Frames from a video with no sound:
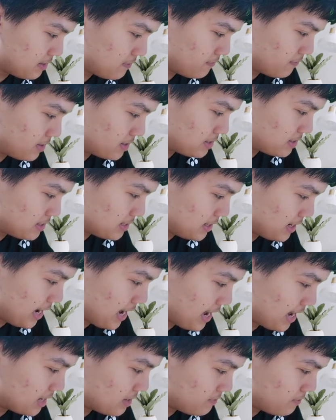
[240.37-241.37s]
tích phân từ
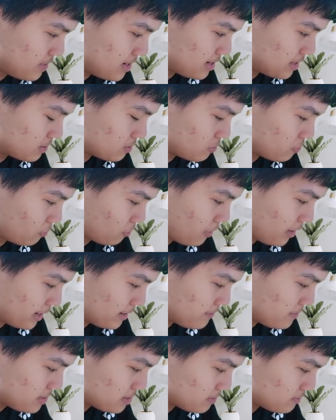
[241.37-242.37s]
a đến b của
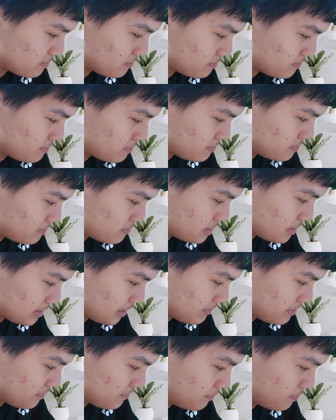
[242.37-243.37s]
fx tất
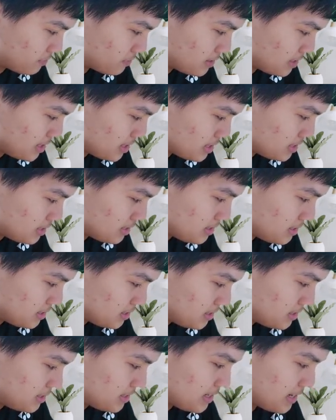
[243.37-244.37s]
cả bình phương dx
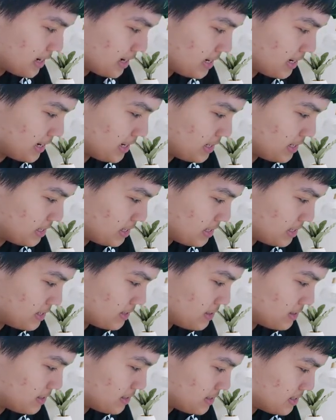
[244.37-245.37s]
cái này
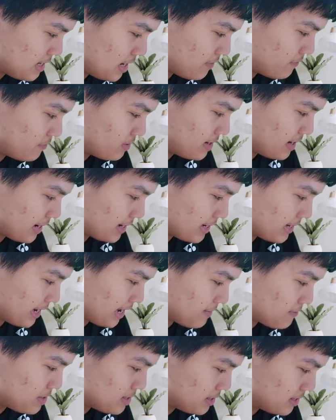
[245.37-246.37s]
nhân với lại
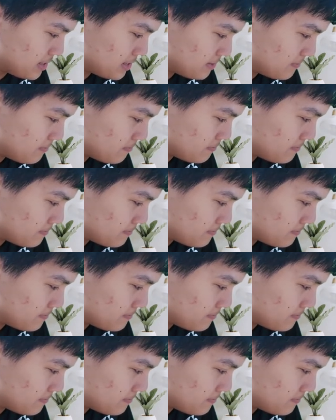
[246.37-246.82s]
K bình